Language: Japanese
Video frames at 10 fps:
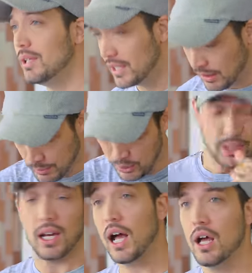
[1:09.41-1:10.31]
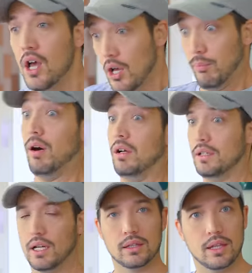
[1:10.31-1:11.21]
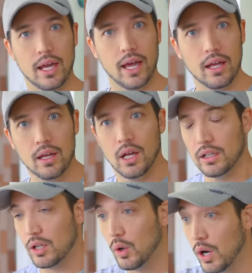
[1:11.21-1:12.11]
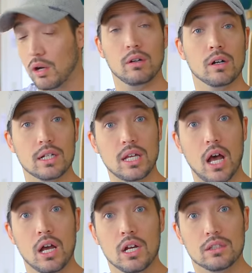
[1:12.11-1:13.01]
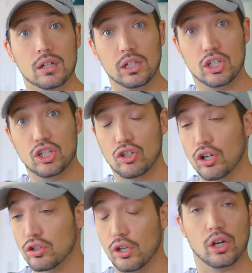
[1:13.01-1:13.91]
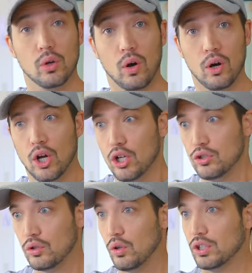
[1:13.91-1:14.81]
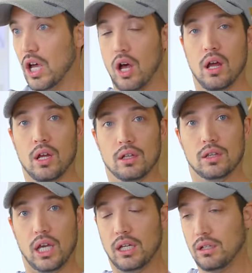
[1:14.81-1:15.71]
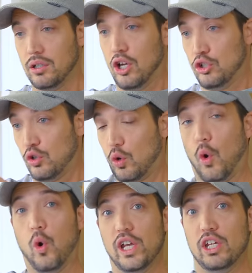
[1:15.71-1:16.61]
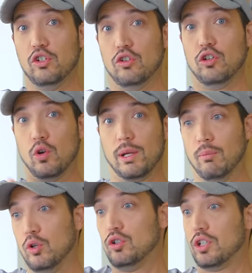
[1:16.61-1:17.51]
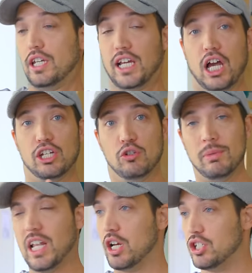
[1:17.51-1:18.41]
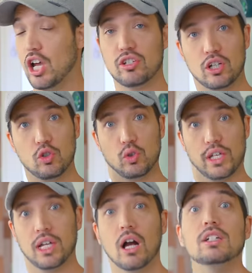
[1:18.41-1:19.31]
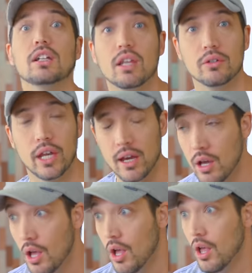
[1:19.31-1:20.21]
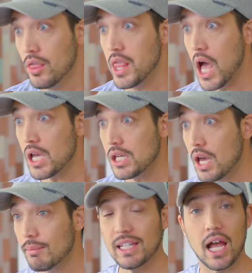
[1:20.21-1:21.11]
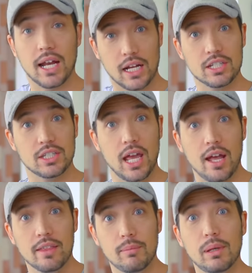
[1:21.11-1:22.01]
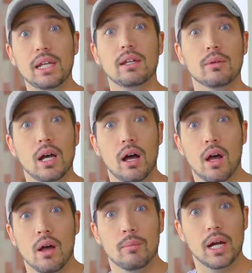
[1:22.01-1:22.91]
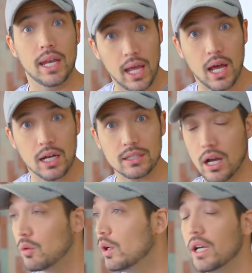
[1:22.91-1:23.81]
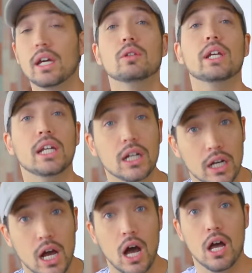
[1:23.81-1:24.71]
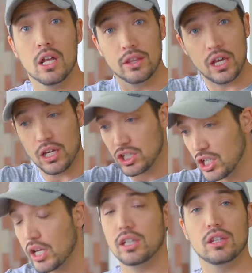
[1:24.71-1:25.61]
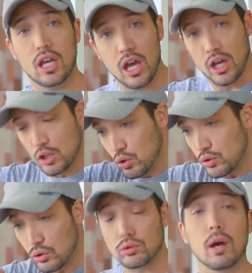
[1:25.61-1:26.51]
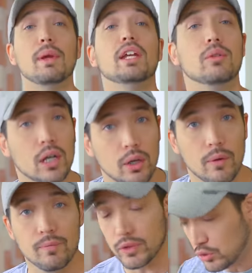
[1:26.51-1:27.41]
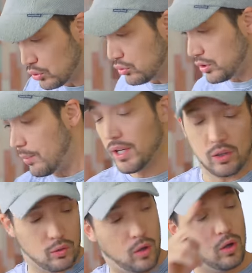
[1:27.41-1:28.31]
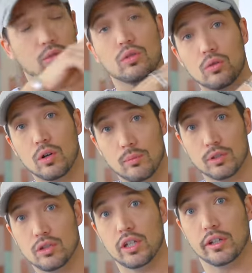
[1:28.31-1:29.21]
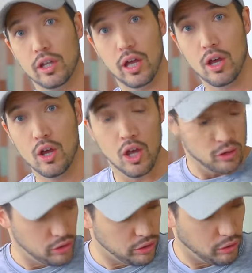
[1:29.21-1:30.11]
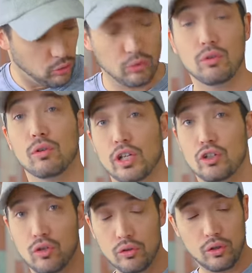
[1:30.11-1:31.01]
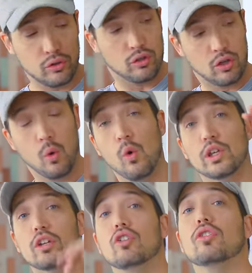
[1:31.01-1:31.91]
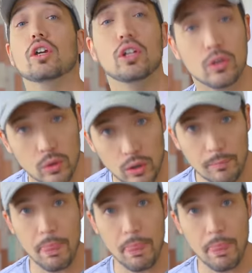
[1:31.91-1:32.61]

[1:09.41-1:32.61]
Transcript: ビリーが戻ったらボーンってなって、でドラゴンがさ、さっきちっちゃかったんだけどちょっとさ、でちょっと子犬よりもうちょっとでっかい犬みたいなサイズがちょっとでっかくなってるのね。なんやみたいな感じで、でビリーはまあね、朝学校行かないといけないからね、下行って朝食食べに行くわけよ。で朝食食べに行くとそのドラゴンもついてきて、ついていくところにどんどんどんどん大きくなってきてんの。